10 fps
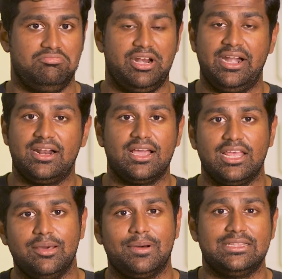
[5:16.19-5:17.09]
ரெண்டர்
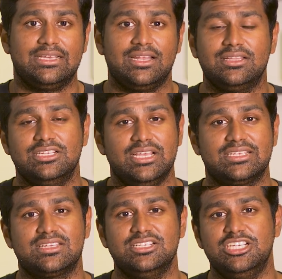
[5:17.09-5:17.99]
ஆகையில் பார்த்தீங்கன்னா அந்த
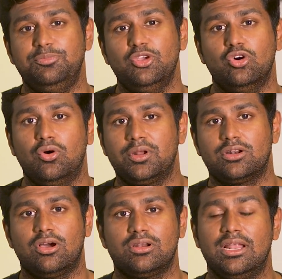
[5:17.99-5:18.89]
எக்ஸ்ட்ரா ஜிபியூ ஓவர்
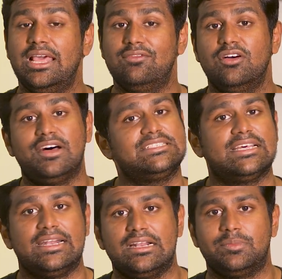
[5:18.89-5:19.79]
கிளாக்னால எவ்வளோ
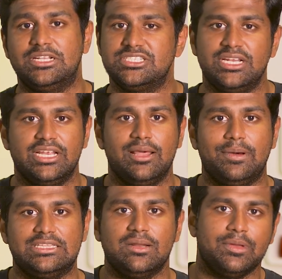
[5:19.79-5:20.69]
ஃபாஸ்ட்டாக ரெண்டர் பண்ணிச்சுன்னு நீங்களே
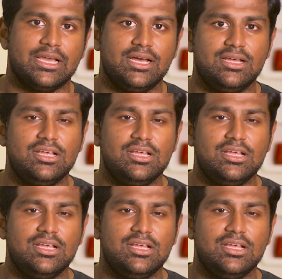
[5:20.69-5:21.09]
பார்த்துருப்பீங்க